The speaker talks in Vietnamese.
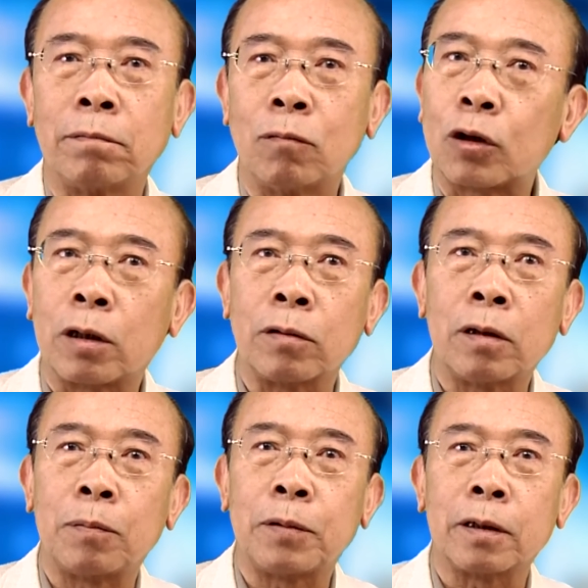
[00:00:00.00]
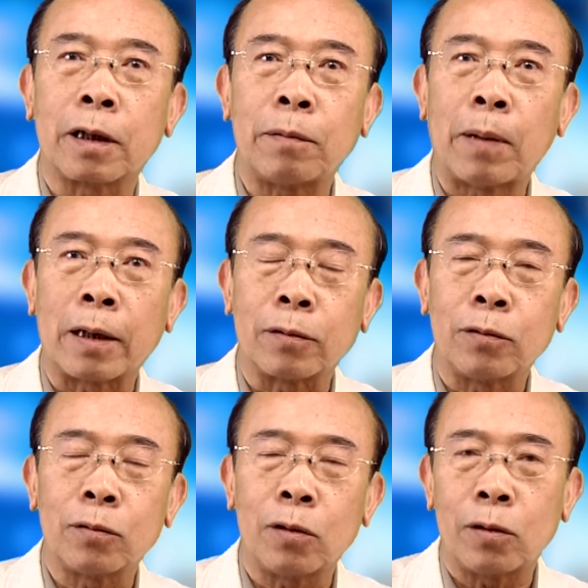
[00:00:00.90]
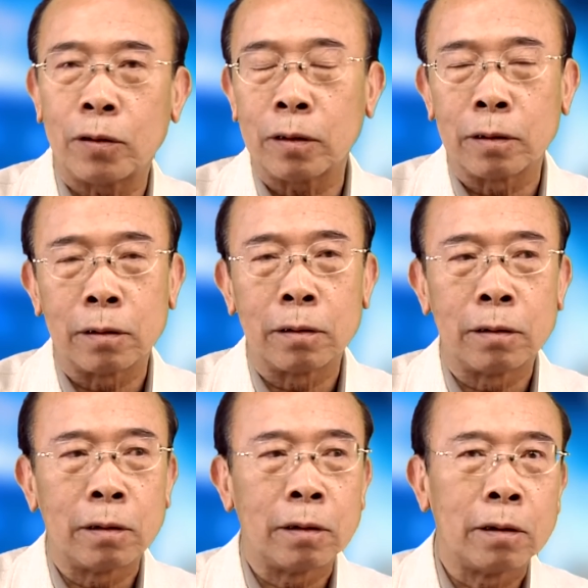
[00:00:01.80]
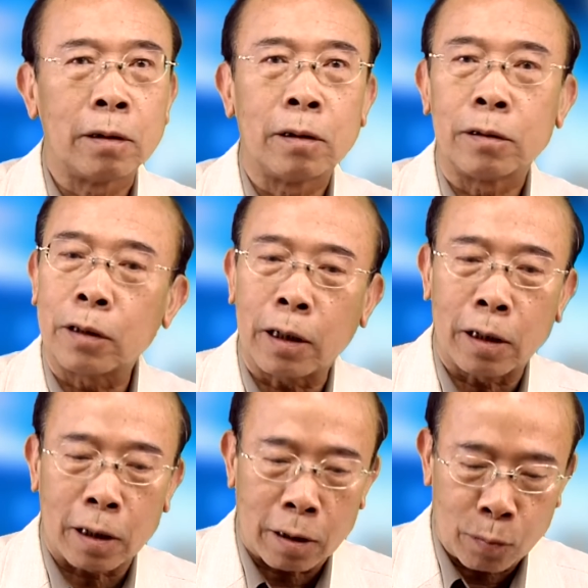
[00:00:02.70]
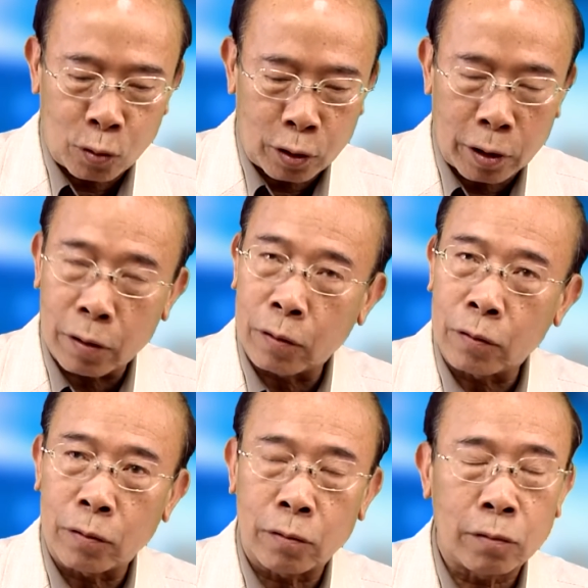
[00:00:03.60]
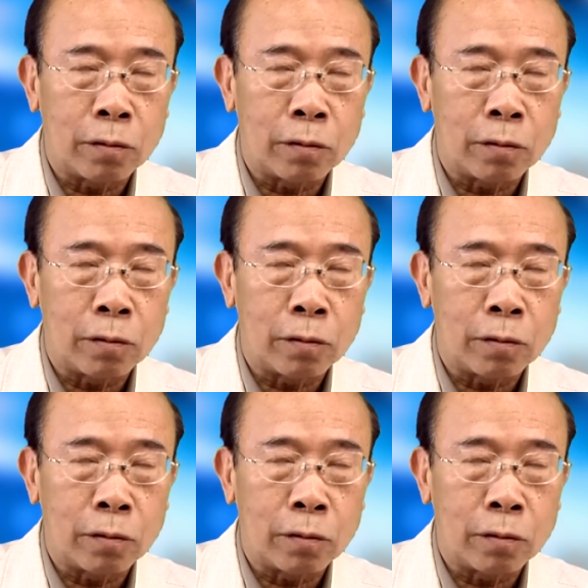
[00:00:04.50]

một trong những lập trường căn bản của chúng tôi. Trước hết là một điều